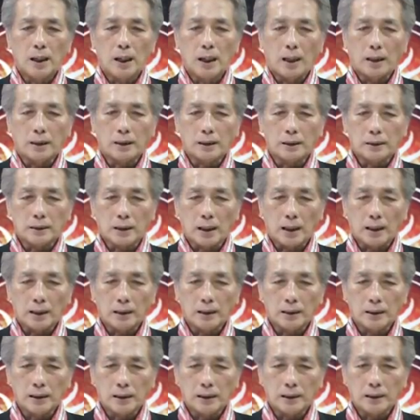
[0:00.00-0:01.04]
อธิษฐาน
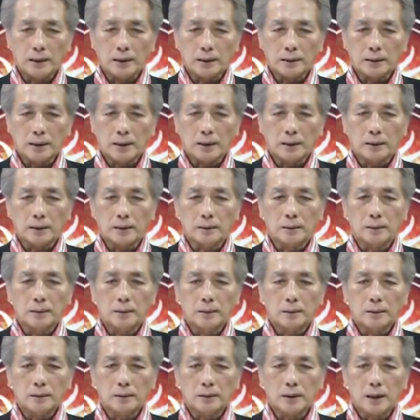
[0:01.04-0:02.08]
ให้ท่าน
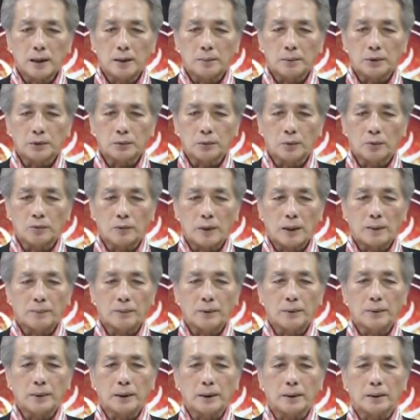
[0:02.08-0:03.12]
ได้ประสบความ
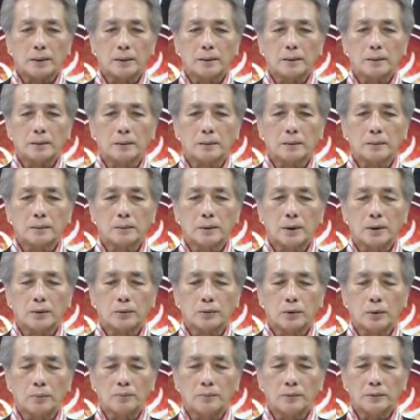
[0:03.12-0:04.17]
สำเร็จให้
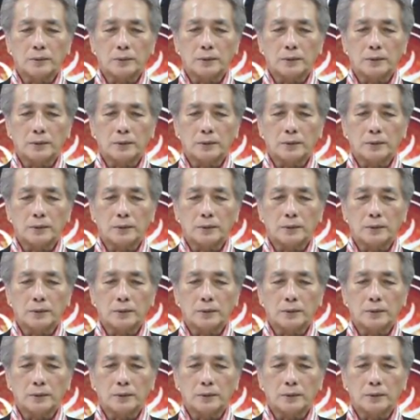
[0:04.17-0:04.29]
สม